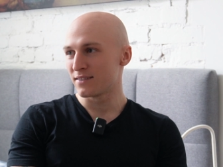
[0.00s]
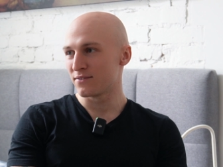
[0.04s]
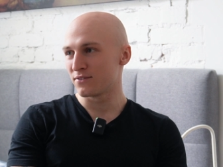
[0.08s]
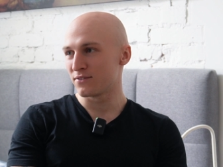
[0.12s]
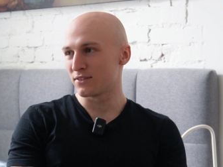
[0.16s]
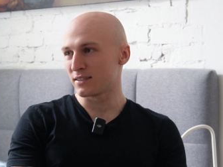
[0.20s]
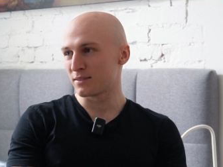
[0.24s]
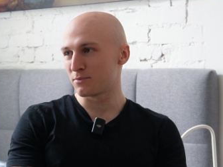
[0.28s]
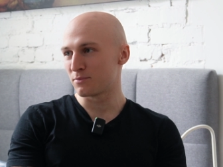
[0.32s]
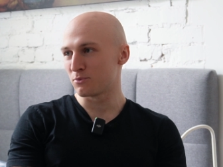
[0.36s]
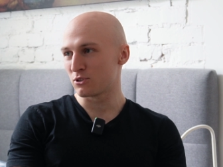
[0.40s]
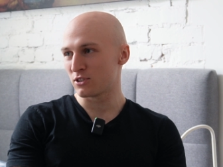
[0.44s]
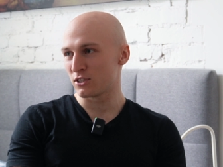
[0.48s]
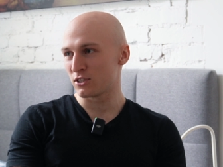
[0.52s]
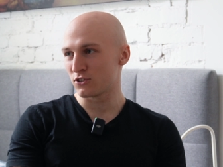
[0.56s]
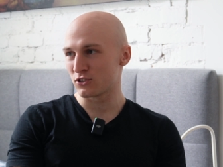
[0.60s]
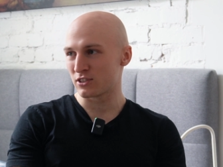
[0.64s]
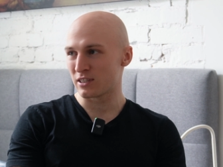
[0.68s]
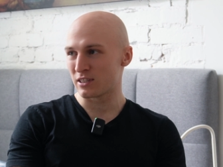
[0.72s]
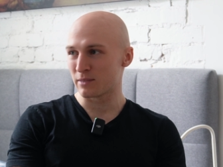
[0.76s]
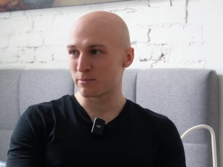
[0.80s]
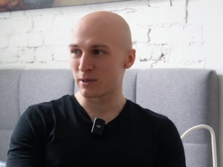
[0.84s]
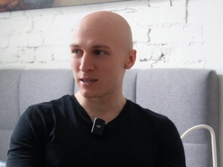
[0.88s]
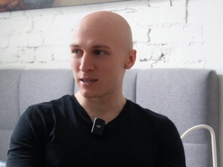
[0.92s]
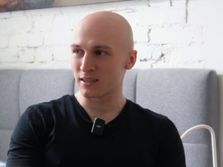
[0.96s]
więc myślę, że
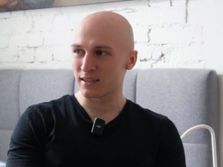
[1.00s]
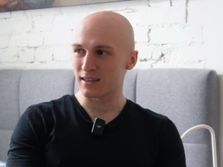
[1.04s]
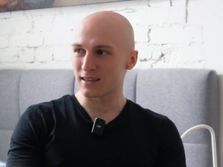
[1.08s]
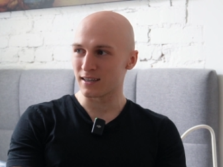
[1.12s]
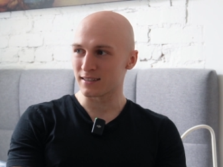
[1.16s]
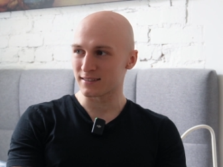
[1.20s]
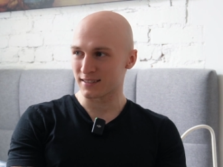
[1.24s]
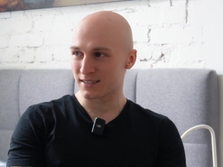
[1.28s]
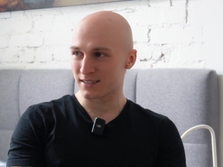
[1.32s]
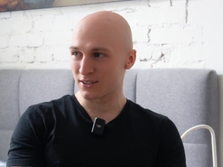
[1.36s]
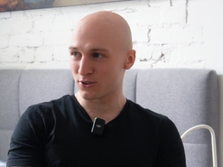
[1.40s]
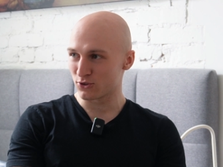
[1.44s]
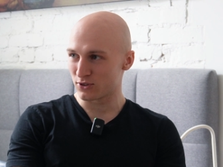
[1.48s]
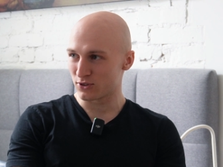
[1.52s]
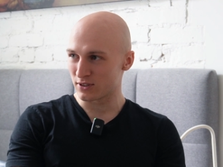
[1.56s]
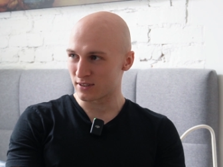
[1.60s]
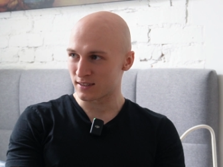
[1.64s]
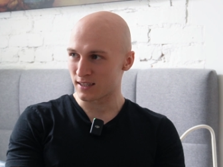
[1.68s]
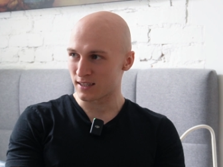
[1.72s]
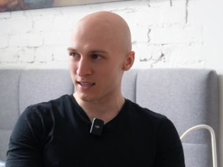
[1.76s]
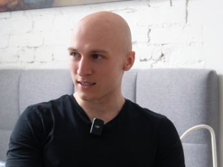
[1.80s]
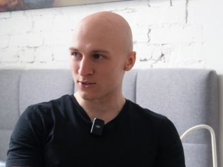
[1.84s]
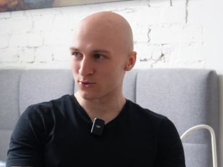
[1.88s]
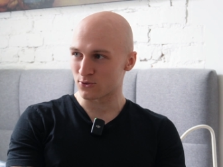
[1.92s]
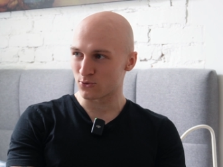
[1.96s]
ta bariera takiego
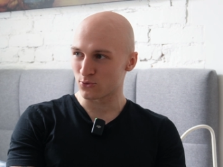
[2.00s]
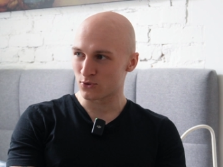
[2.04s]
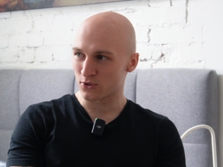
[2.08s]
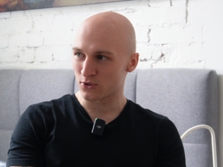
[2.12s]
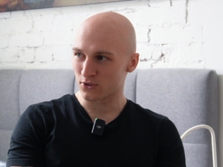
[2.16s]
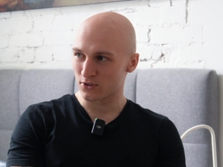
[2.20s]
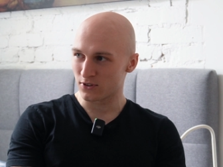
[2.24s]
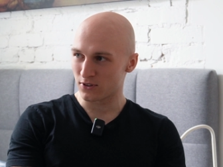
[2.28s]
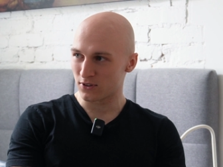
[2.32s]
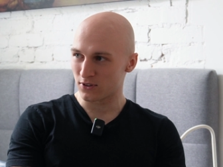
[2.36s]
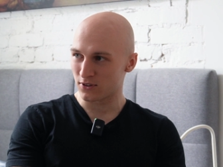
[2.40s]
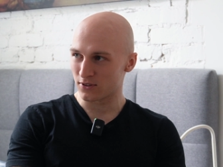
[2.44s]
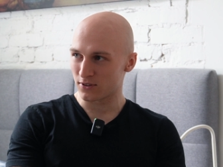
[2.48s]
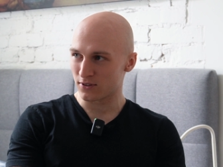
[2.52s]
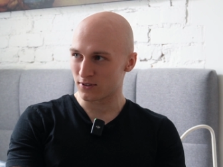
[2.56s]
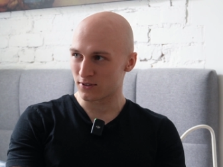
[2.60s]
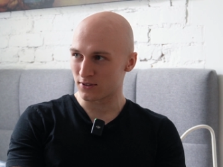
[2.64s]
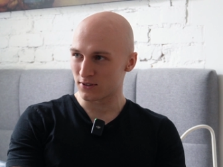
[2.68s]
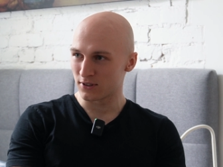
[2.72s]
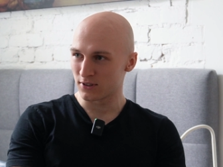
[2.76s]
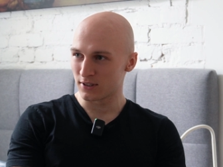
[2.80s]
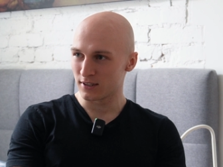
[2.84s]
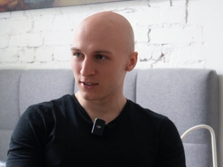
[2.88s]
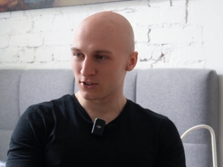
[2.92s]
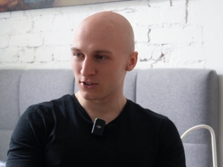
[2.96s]
dystansu co
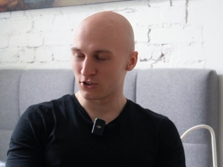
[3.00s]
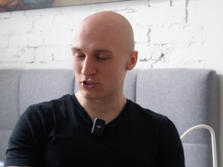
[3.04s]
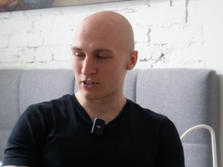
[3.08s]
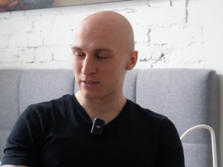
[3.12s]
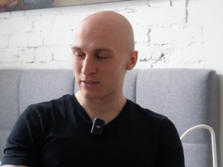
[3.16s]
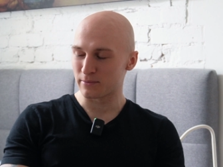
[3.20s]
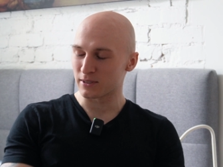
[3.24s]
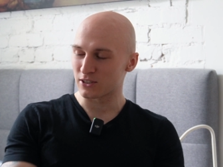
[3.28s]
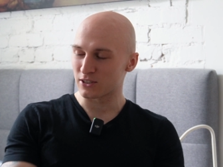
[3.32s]
do gdzieś tam